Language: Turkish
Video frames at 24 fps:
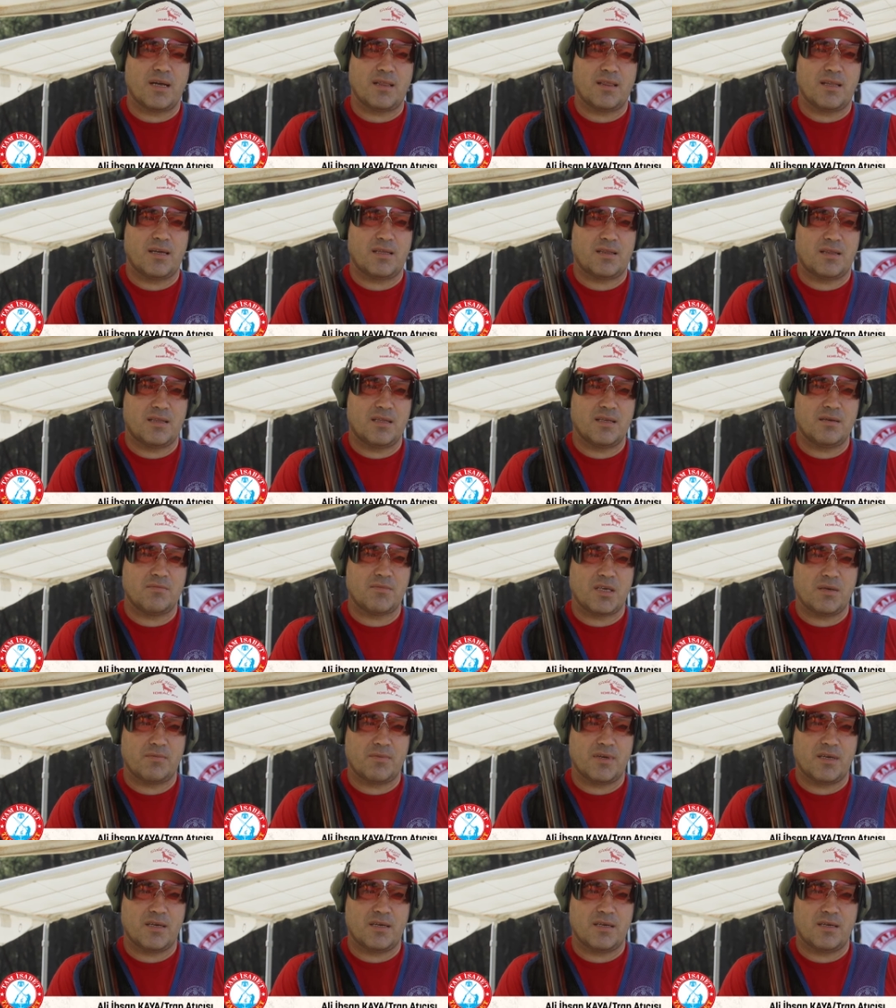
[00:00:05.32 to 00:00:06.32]
anlattığım
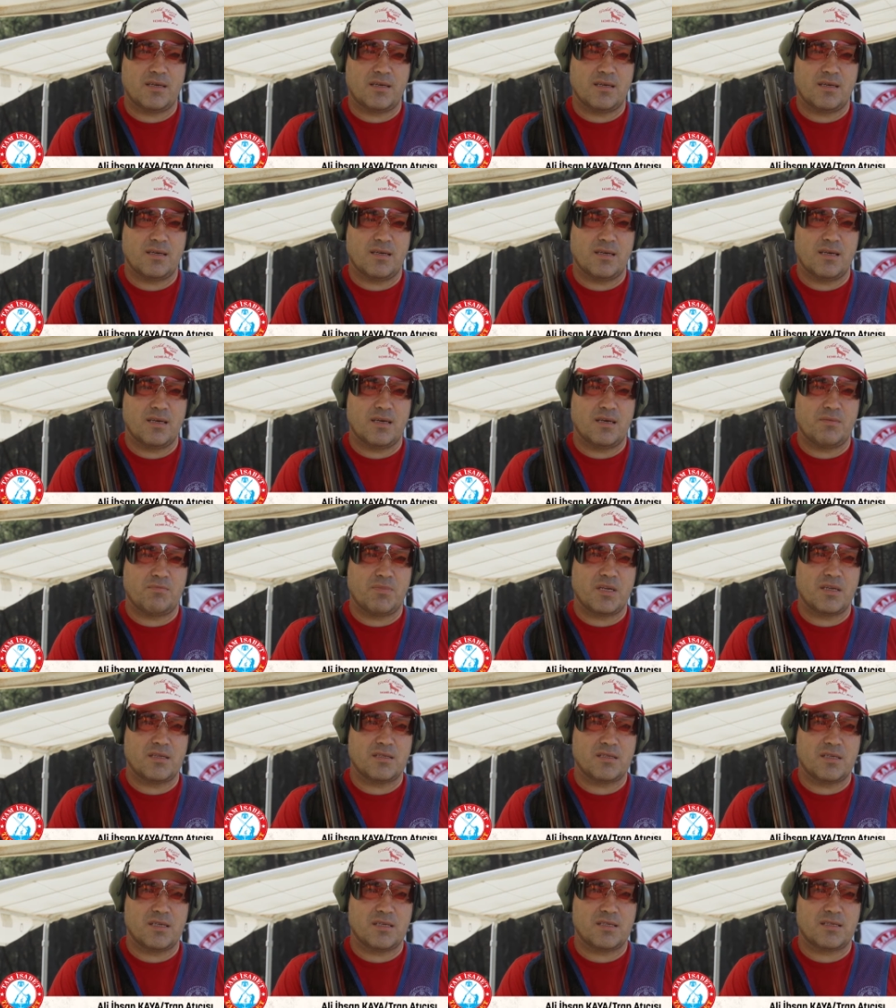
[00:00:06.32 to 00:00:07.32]
gibi e,
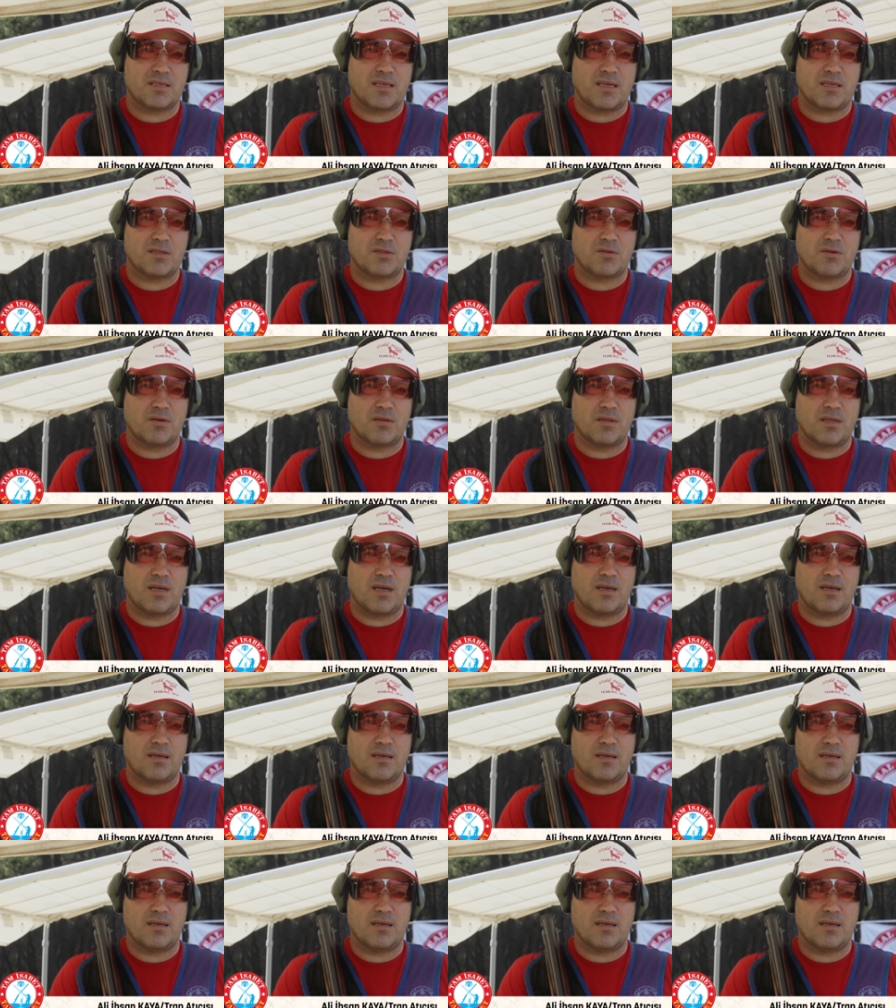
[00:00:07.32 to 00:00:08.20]
birinci istasyonuna